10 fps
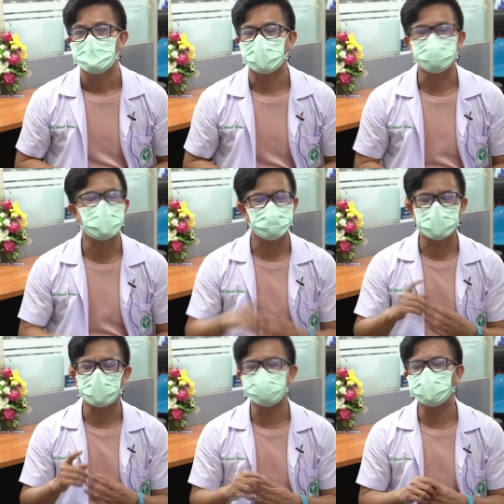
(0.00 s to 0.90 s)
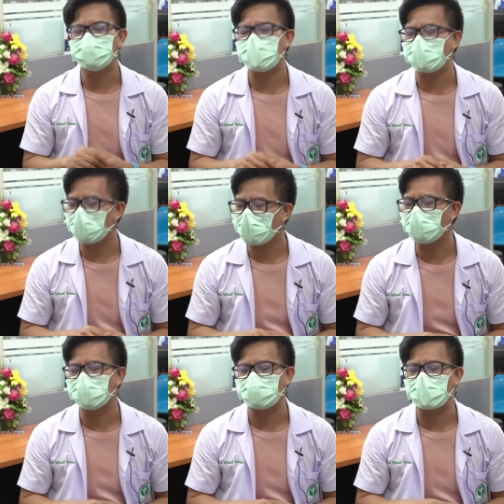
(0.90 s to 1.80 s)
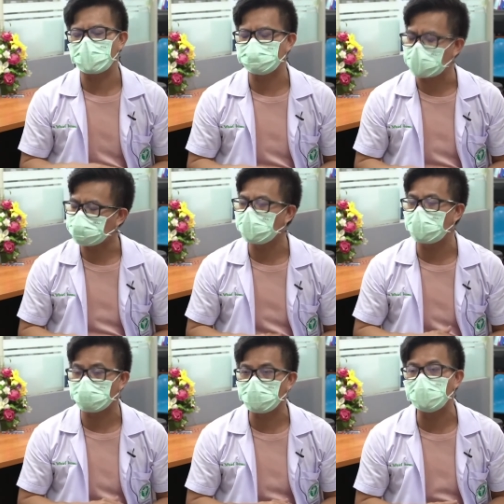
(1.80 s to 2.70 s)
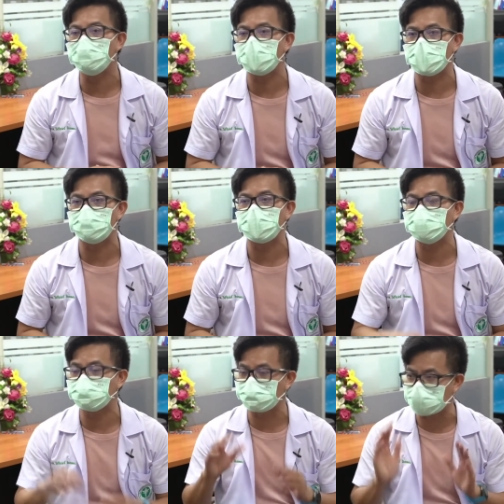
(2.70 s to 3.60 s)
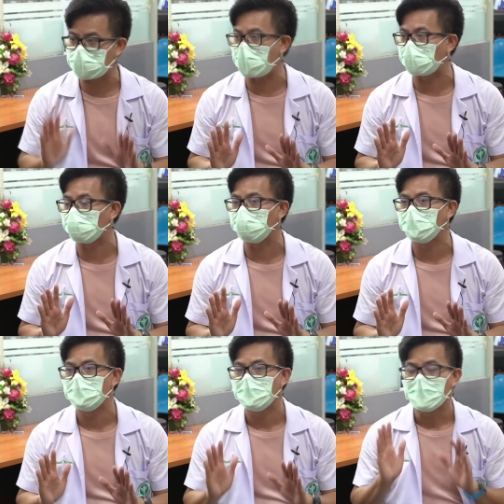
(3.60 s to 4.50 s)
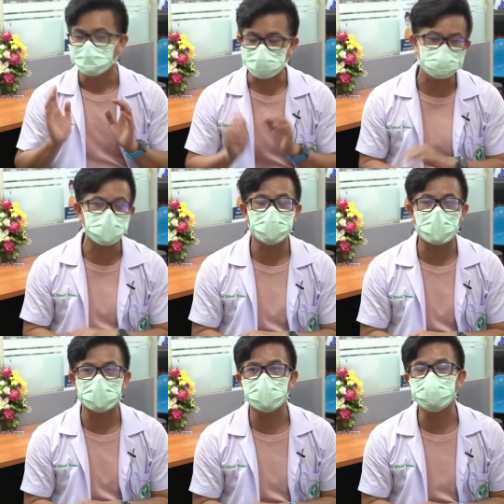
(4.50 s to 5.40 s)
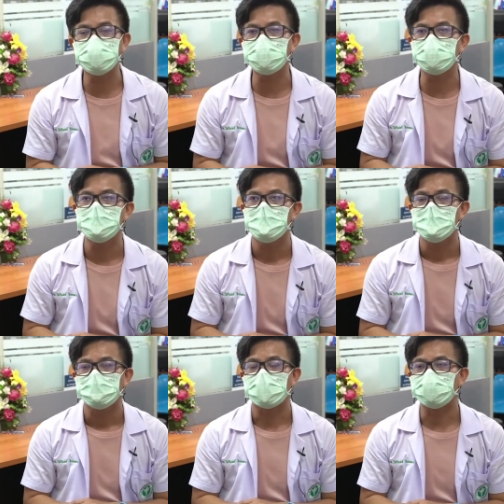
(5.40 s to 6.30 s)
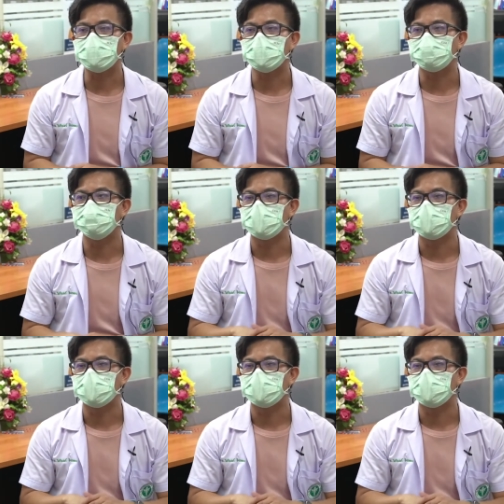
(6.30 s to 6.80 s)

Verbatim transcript: หมอต้องกล่าวอย่างนี้ก่อน คือระยะโรคระยะการฟักตัวของโรคโควิดเนี่ยมันมี 14 วันค่ะ 14 วันนี้คือถ้าเกิด